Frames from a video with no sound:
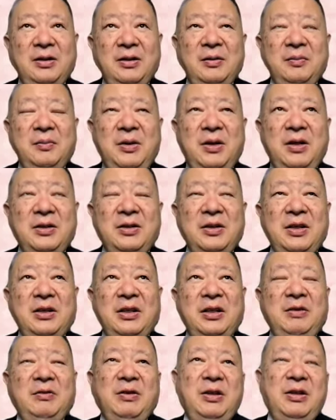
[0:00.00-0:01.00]
まあ、最
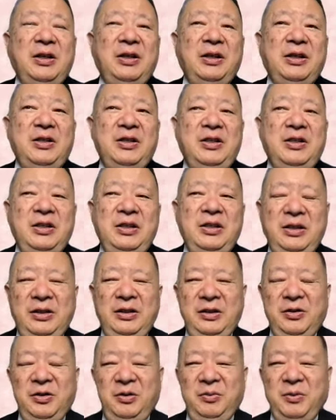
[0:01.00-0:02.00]
近は歴史に
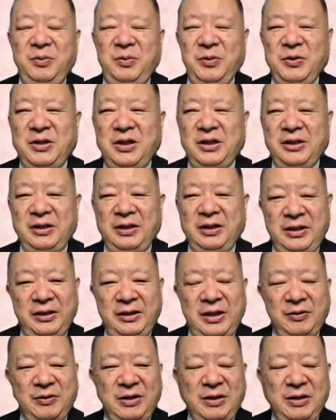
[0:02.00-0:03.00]
興味を持つ方がね、
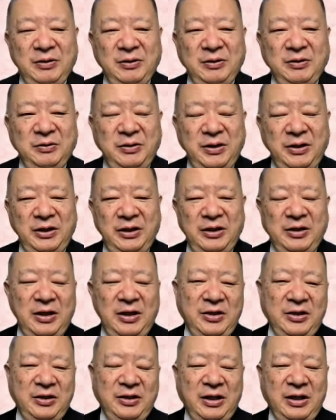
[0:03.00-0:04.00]
たくさん増えてきた
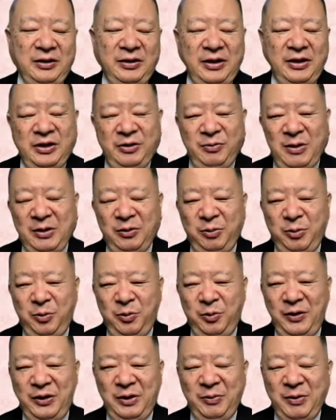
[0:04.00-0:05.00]
し、た歴史番組
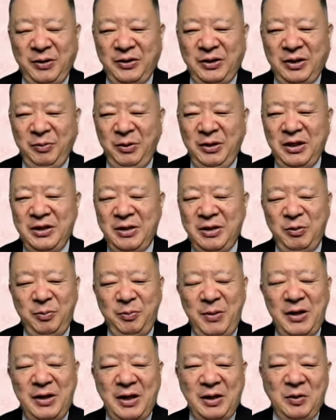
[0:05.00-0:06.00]
増えてますから、皆さんも
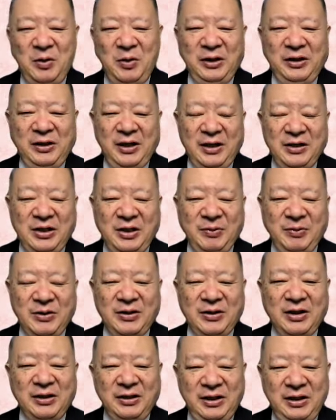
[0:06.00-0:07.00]
目が肥えてらっしゃいます
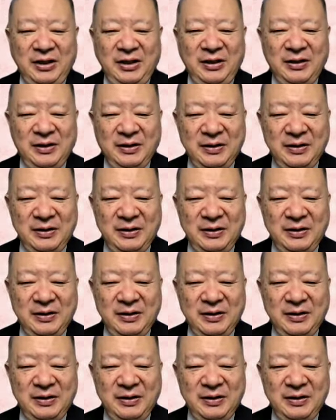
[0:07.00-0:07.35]
からね。そう